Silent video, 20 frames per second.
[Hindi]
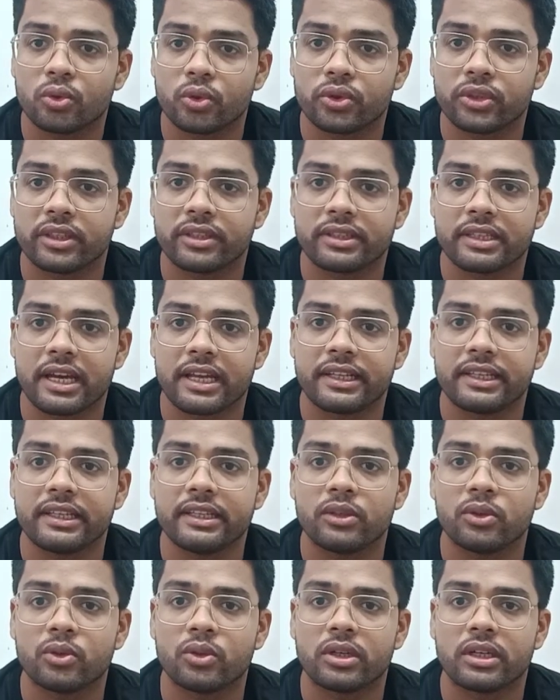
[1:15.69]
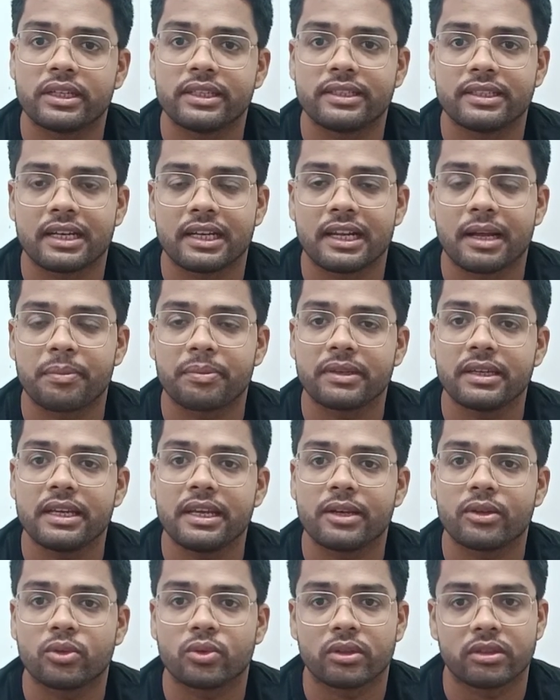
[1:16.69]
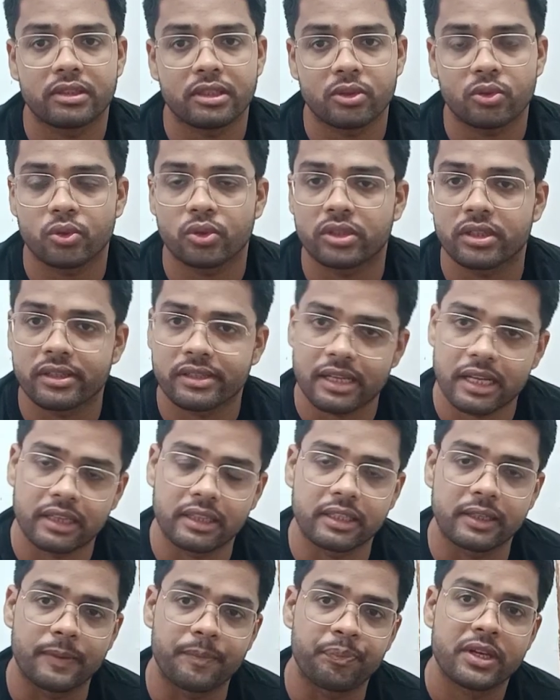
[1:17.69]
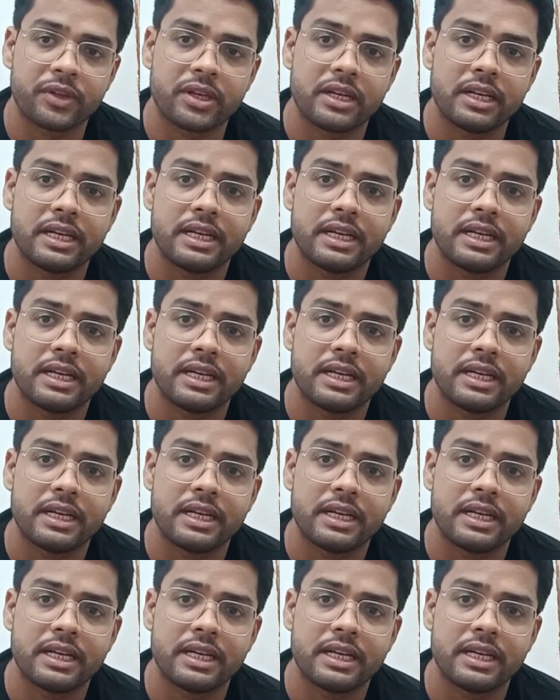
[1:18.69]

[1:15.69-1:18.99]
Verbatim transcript: क्वेश्चन आए थे जो हर साल आपके एक क्वेश्चन आते हैं